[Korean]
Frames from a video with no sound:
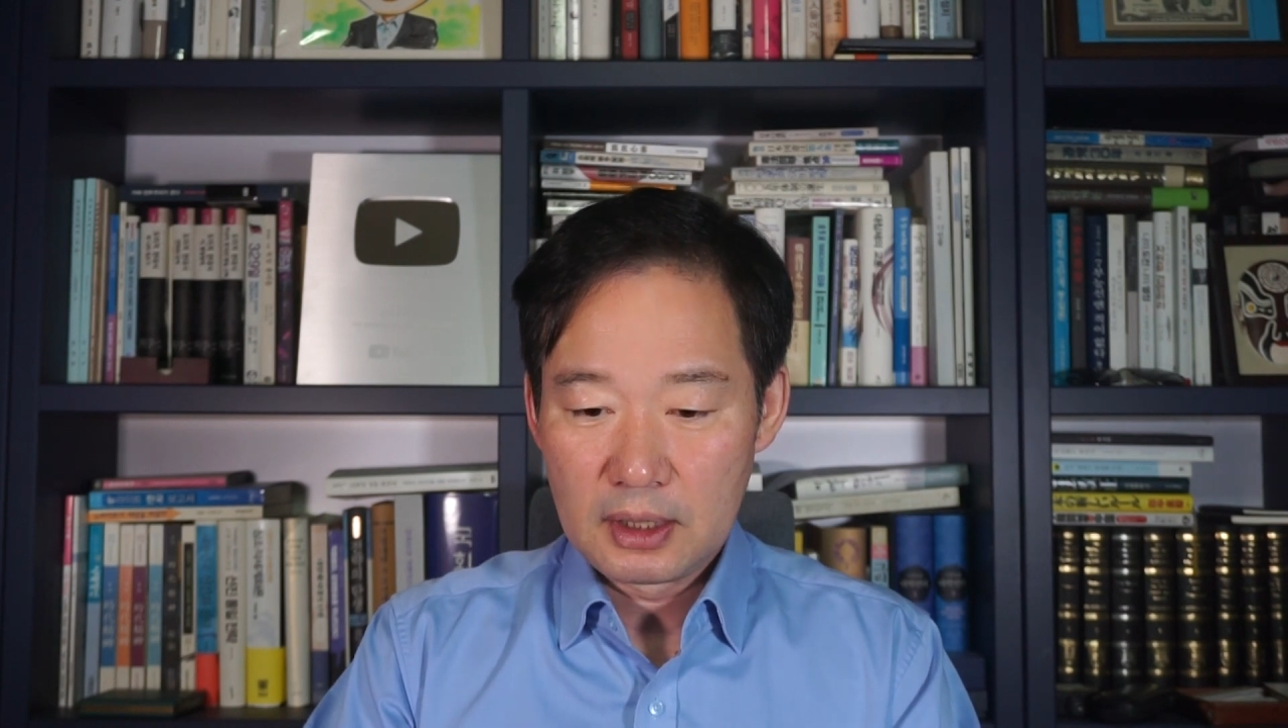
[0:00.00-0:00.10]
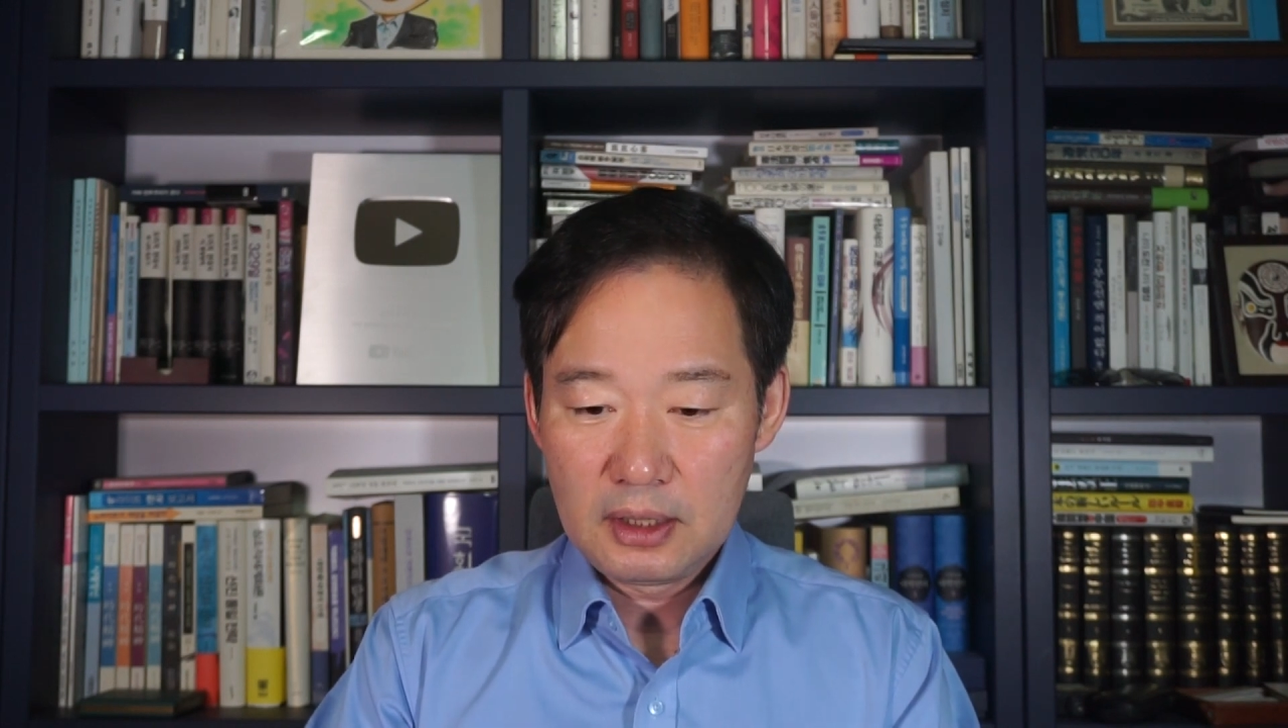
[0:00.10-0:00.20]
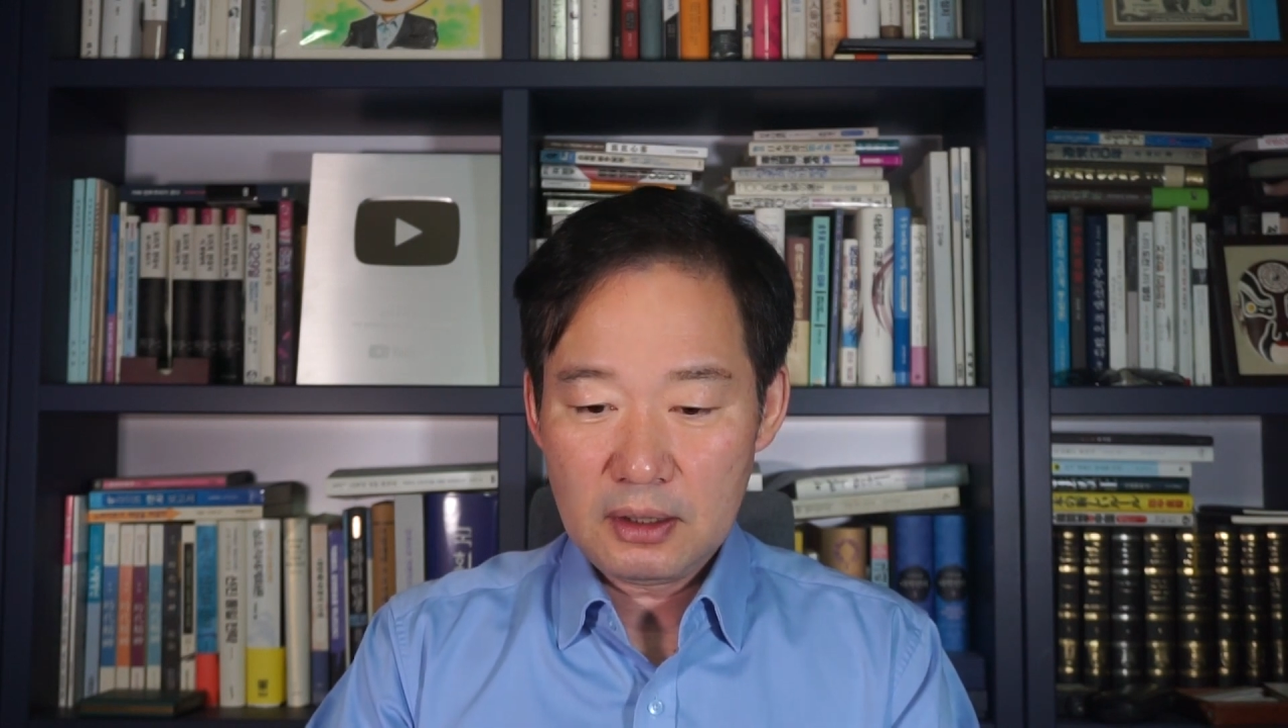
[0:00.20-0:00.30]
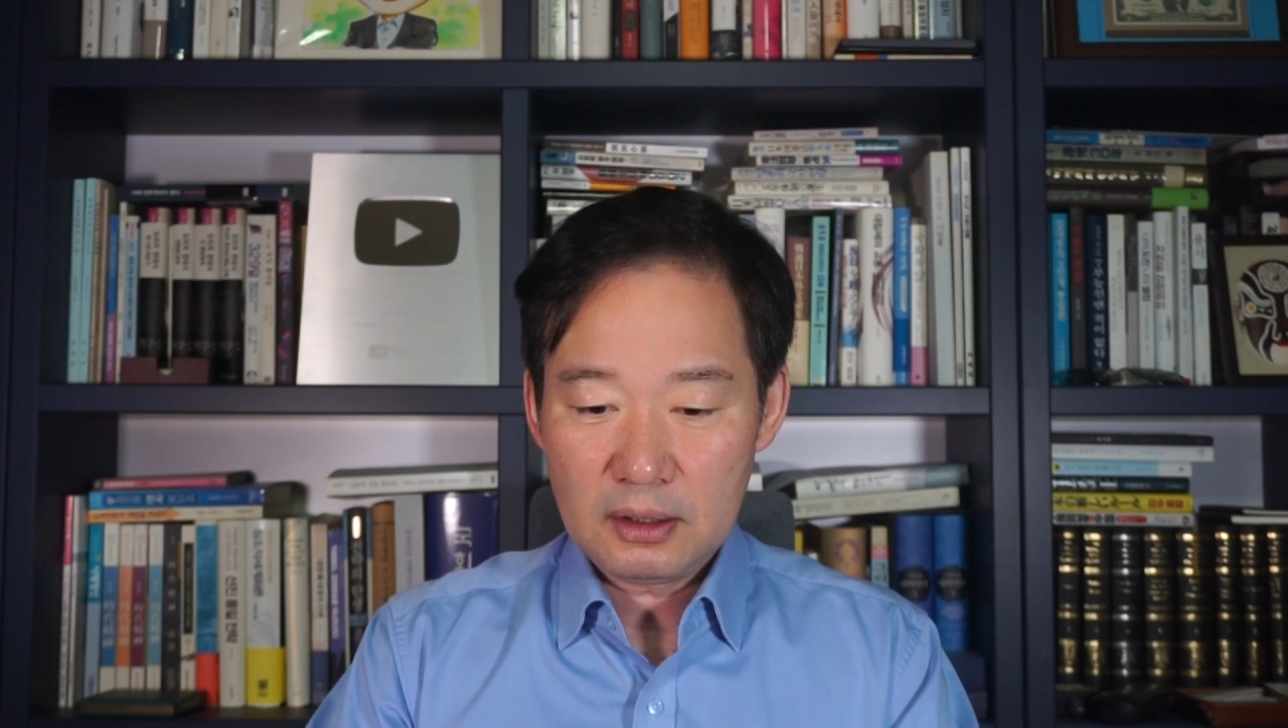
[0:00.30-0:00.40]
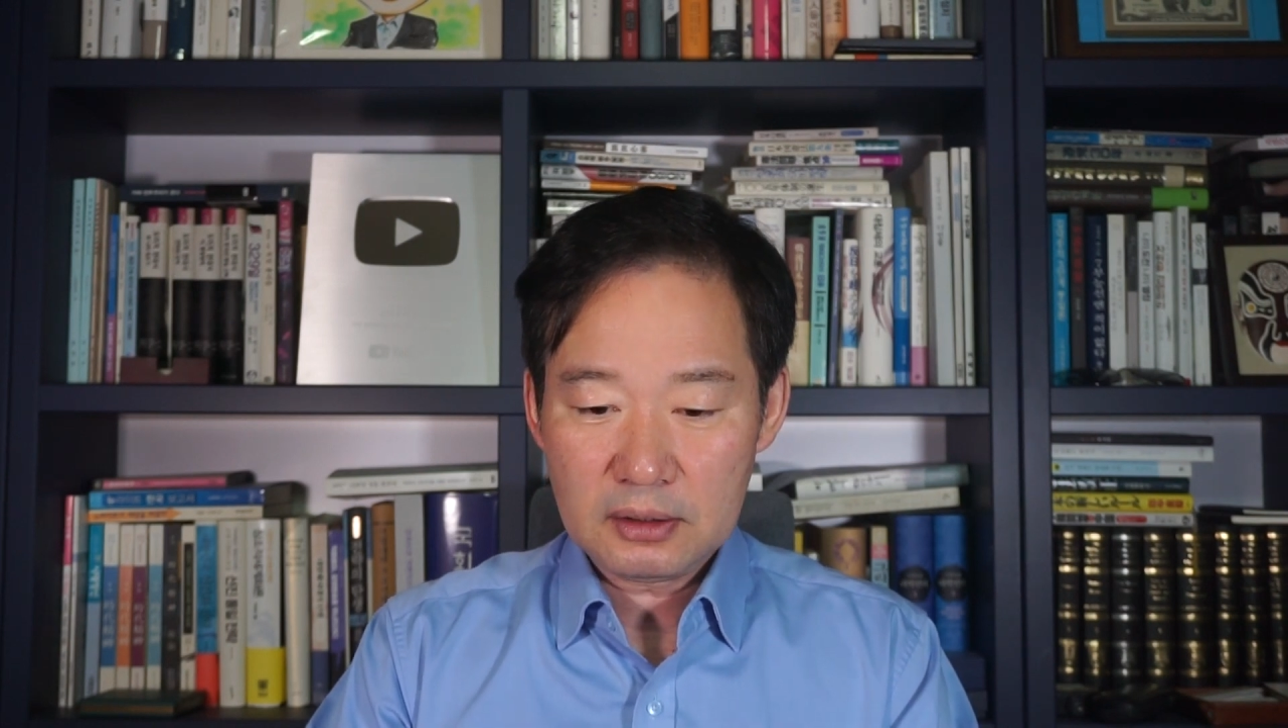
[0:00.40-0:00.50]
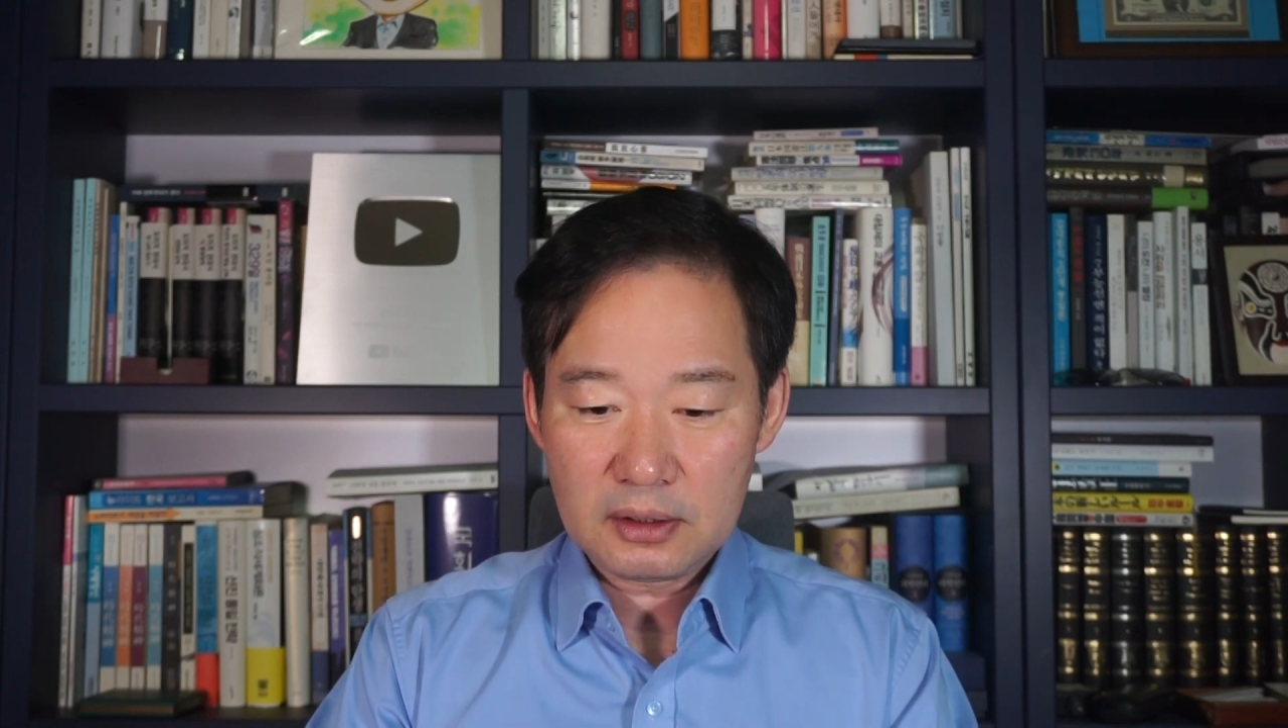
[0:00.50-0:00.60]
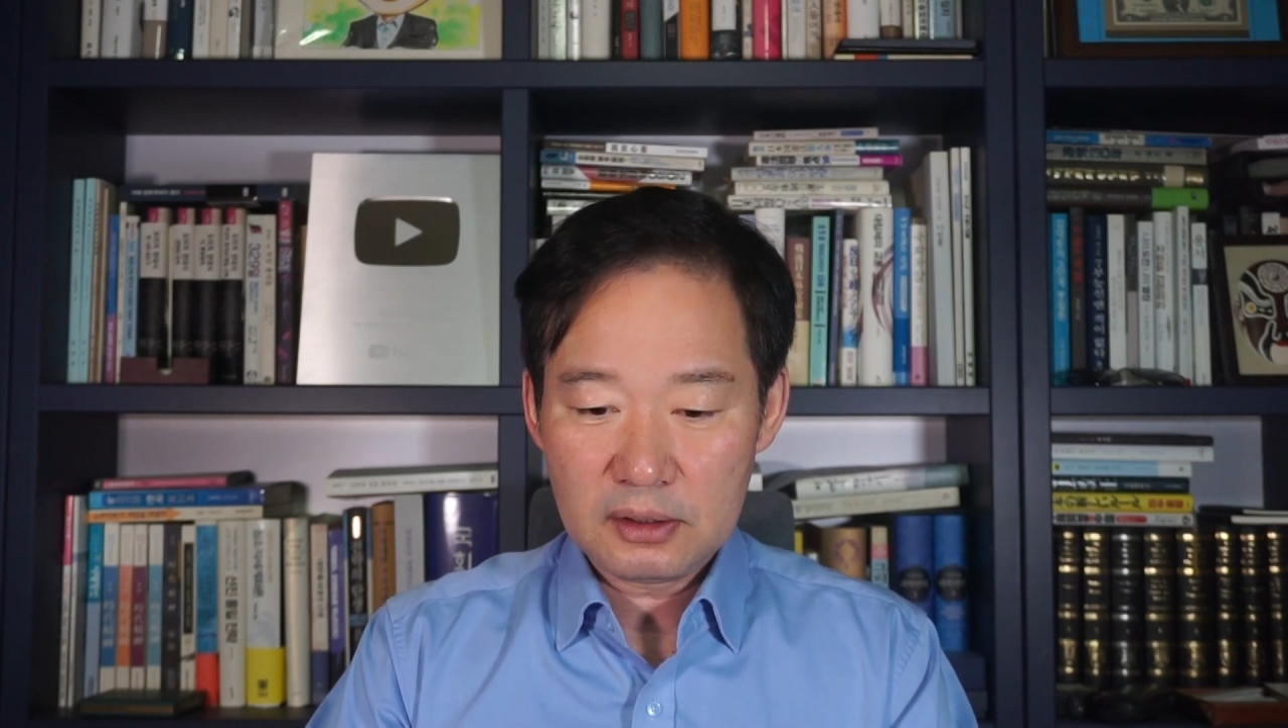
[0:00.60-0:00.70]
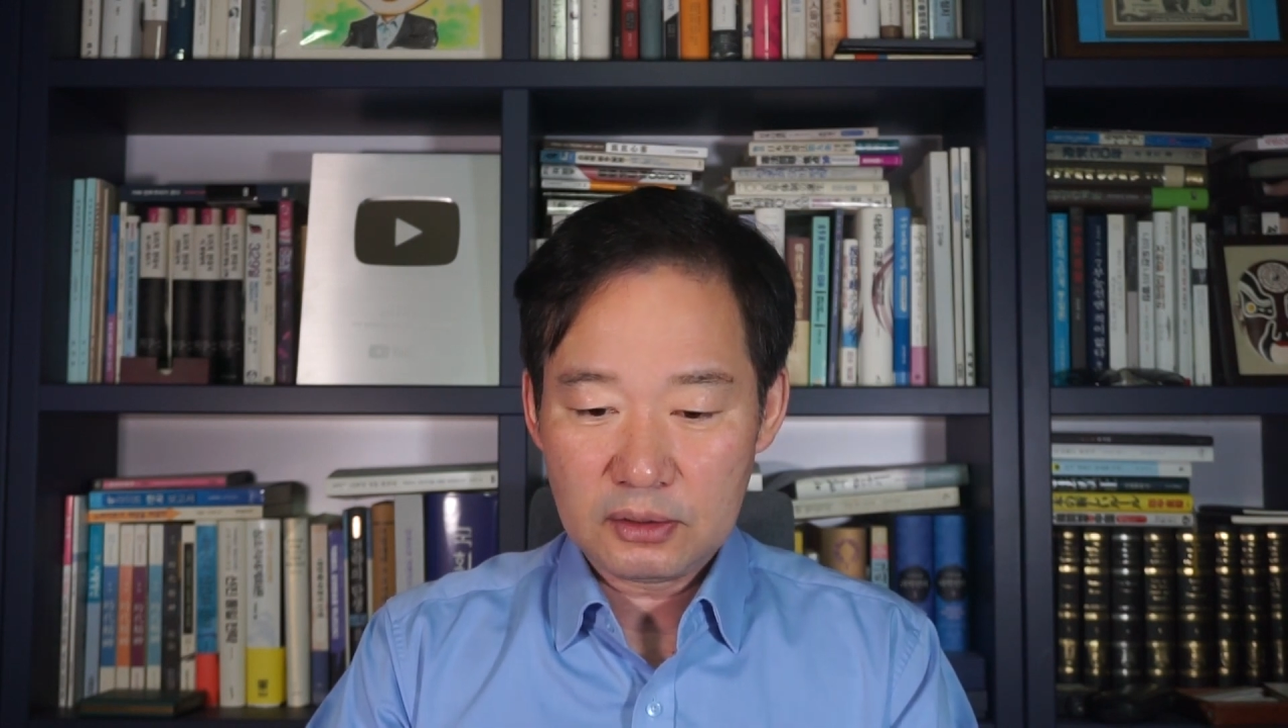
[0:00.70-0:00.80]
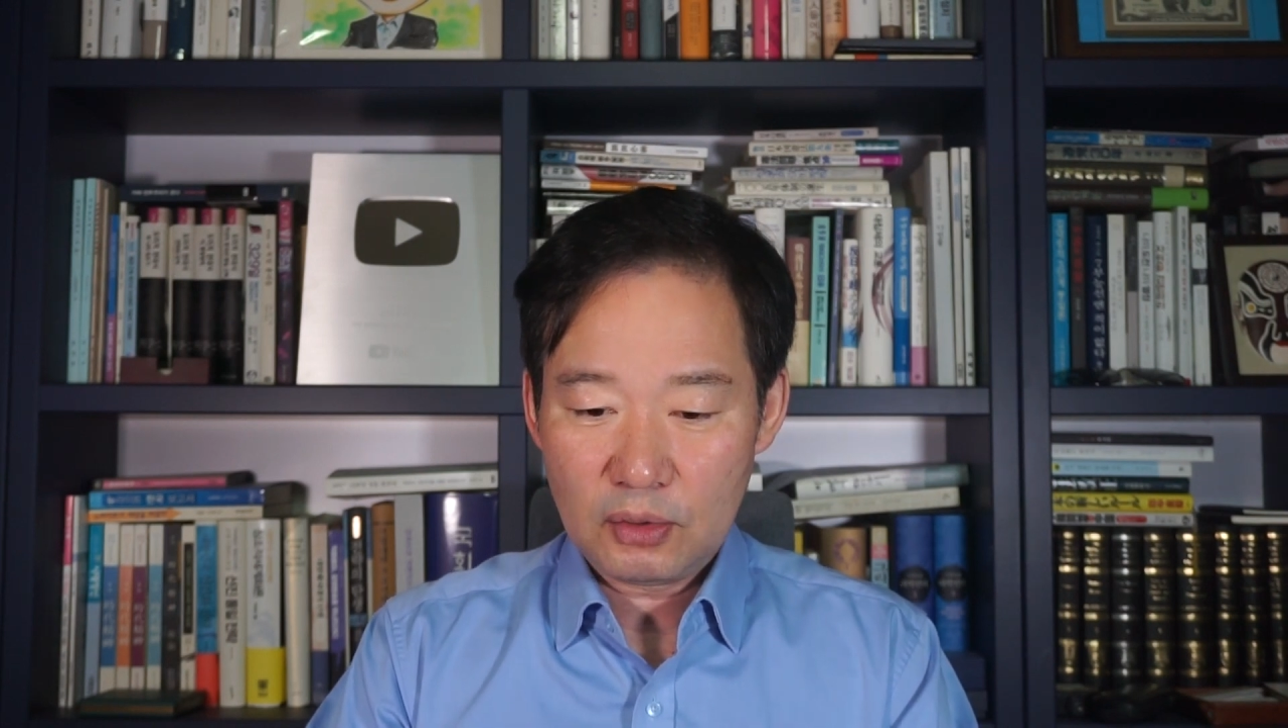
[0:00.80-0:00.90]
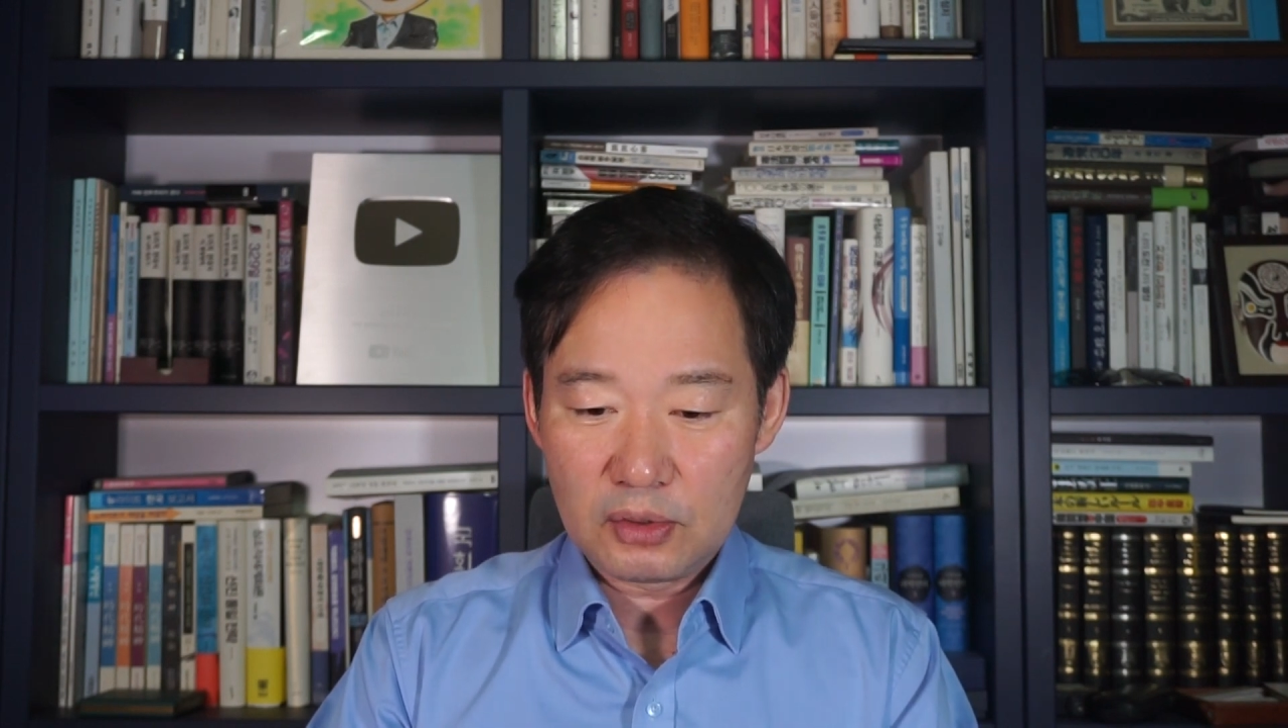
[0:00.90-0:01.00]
이런 글도